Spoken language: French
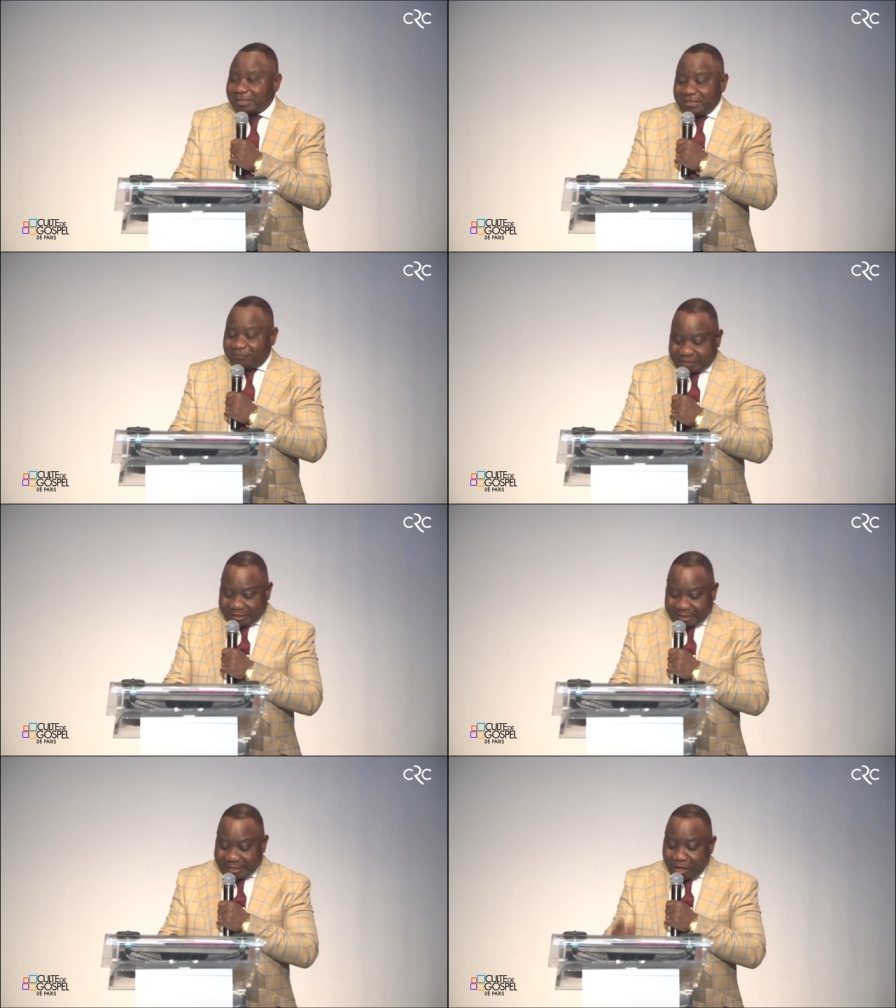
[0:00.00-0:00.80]
c'est
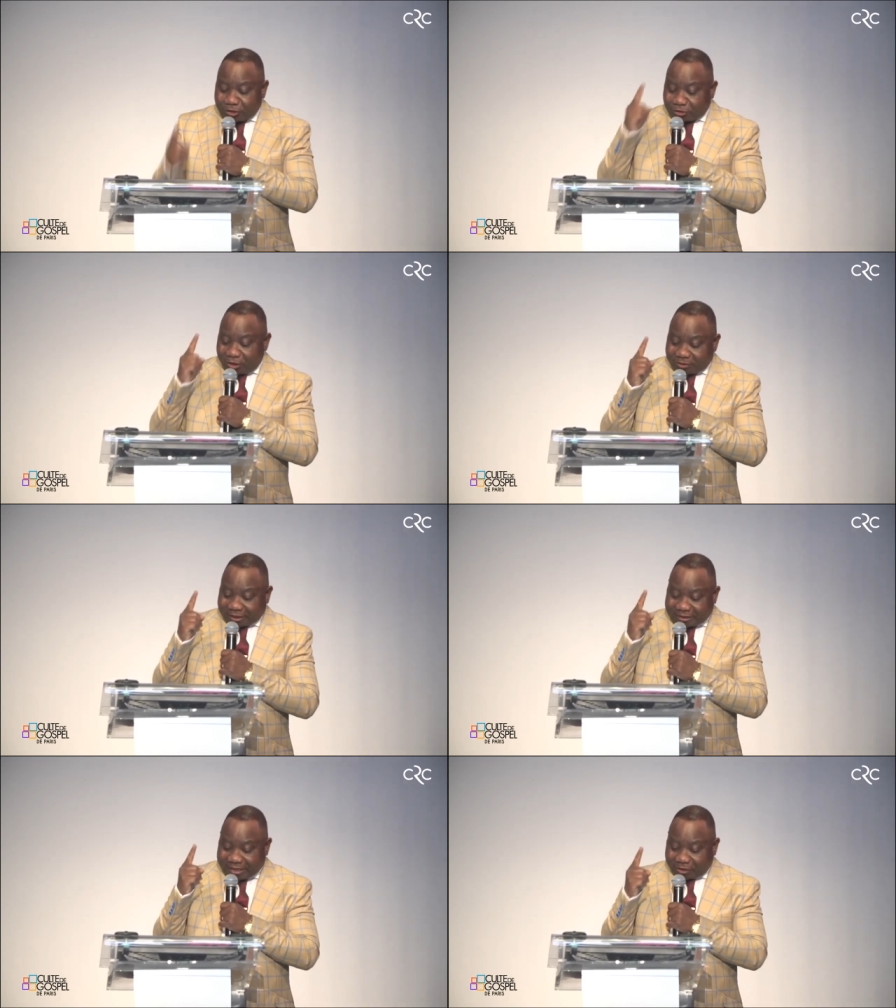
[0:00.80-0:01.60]
difficile. Il y a un seul
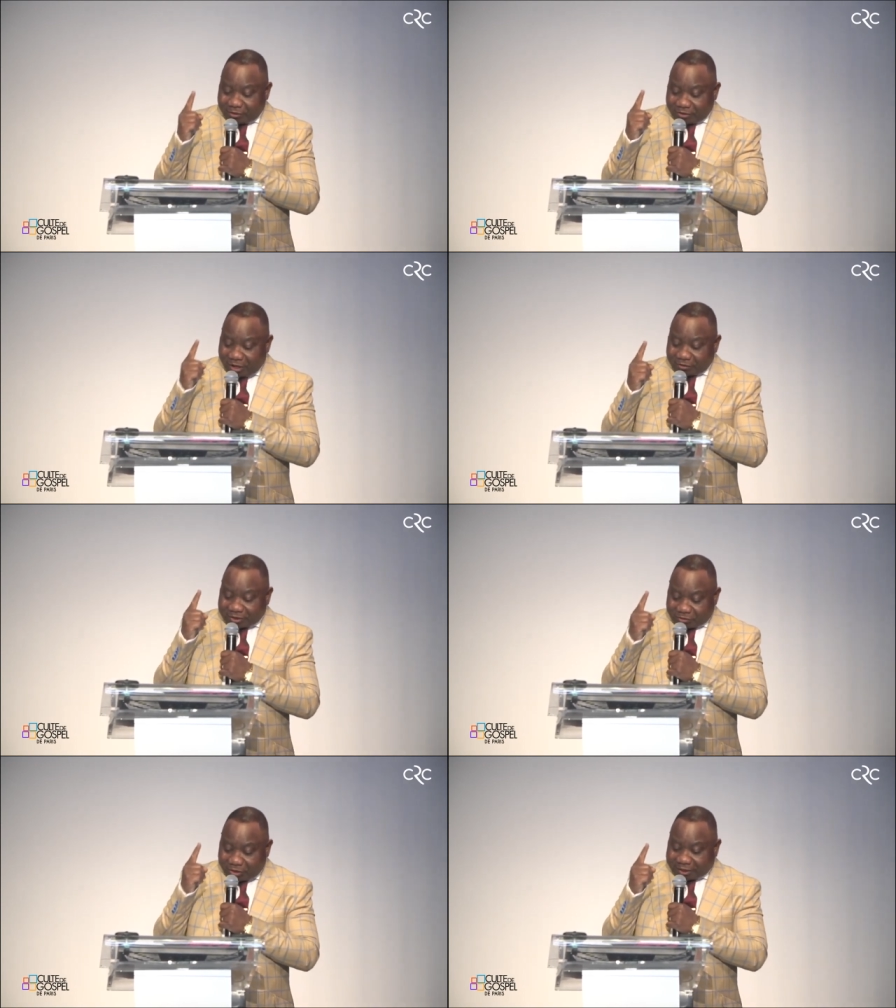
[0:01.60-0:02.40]
critère, un
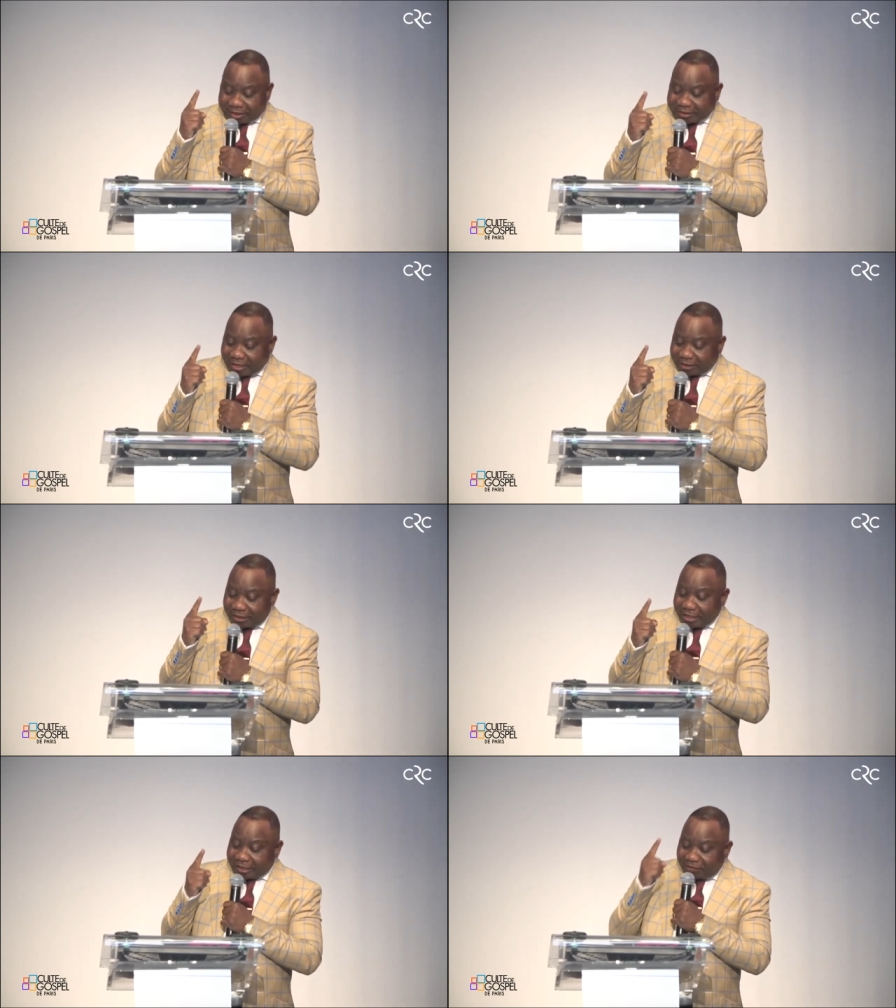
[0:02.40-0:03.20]
seul critère
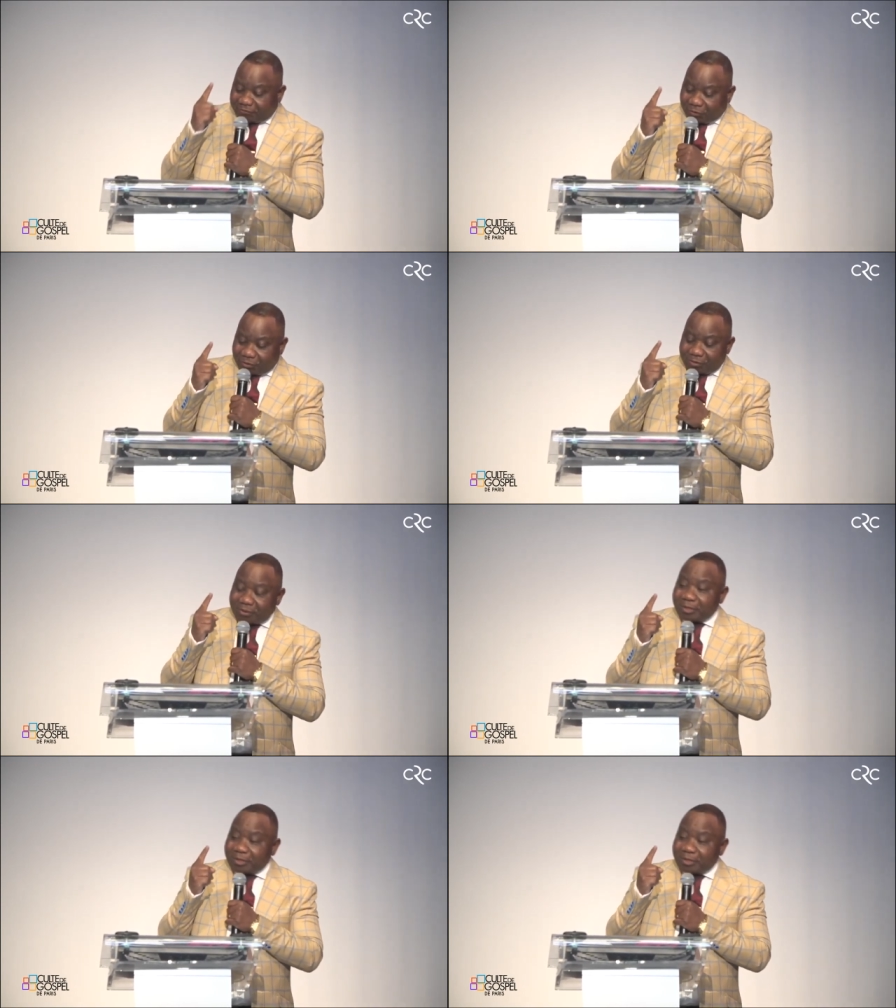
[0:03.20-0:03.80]
qu'il faut.